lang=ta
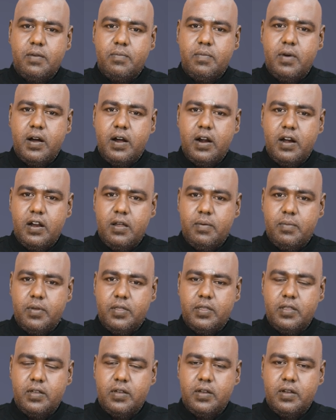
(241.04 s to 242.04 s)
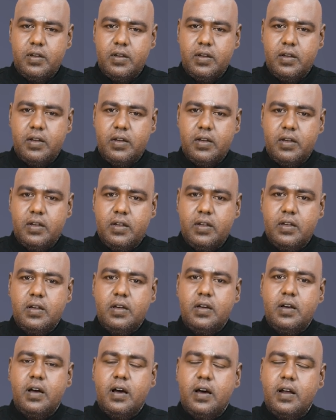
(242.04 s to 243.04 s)
திருமங்கலியம் வந்து
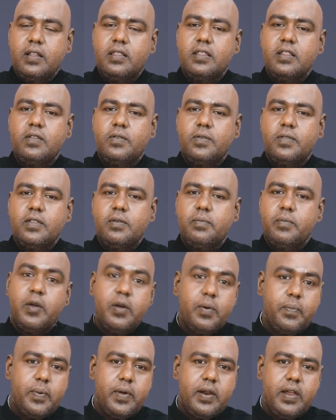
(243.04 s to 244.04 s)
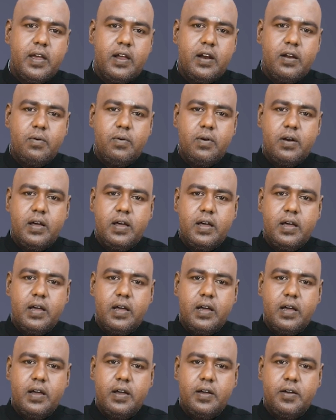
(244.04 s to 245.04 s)
அருந்து வந்து மிகப்பெரிய அளவில்
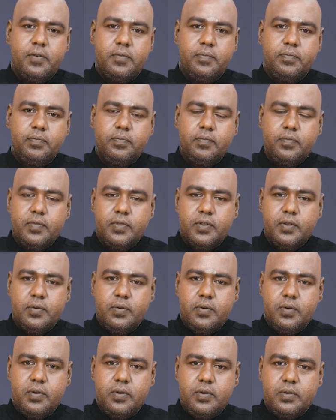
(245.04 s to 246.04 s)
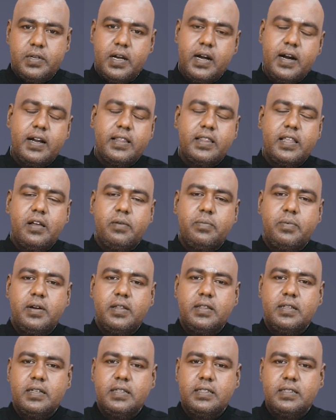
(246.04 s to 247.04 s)
ஒரு சங்கடத்தை
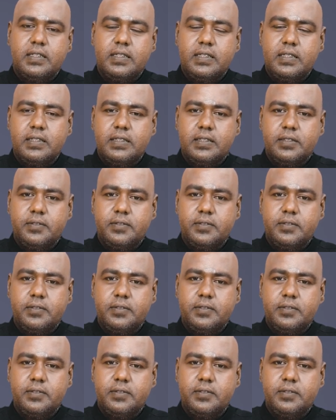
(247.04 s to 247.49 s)
ஏற்படுத்துனுச்சு